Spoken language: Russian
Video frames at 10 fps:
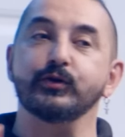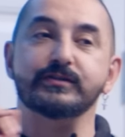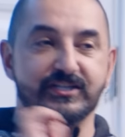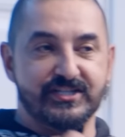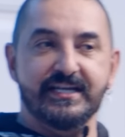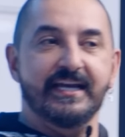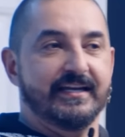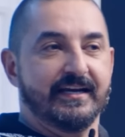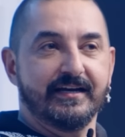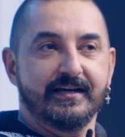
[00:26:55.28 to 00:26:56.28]
Одно
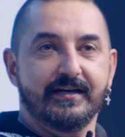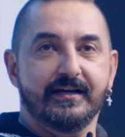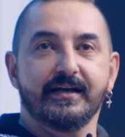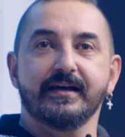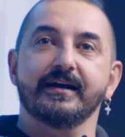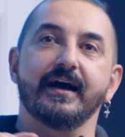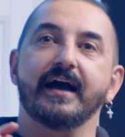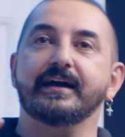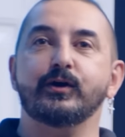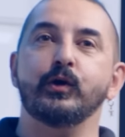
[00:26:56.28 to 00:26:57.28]
уточнение.
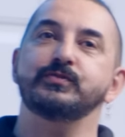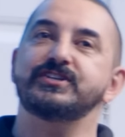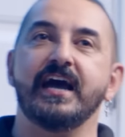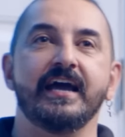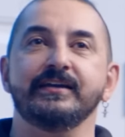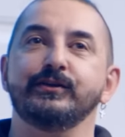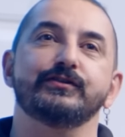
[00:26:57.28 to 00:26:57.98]
О каком чае